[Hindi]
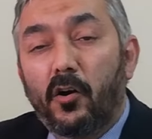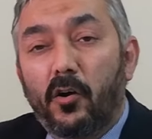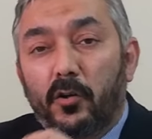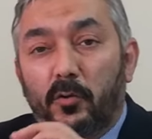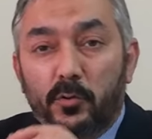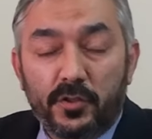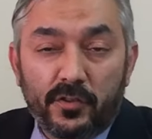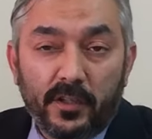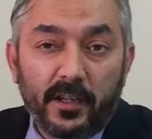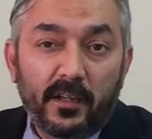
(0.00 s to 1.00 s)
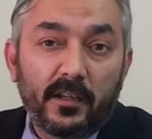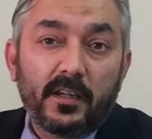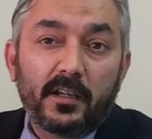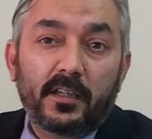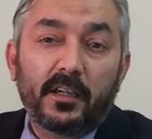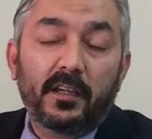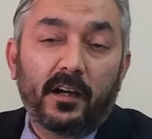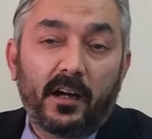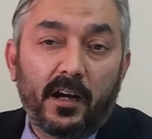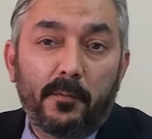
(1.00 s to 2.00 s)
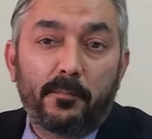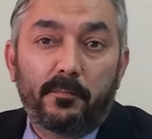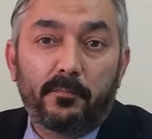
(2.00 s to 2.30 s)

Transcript: और कोशिश करें कि आप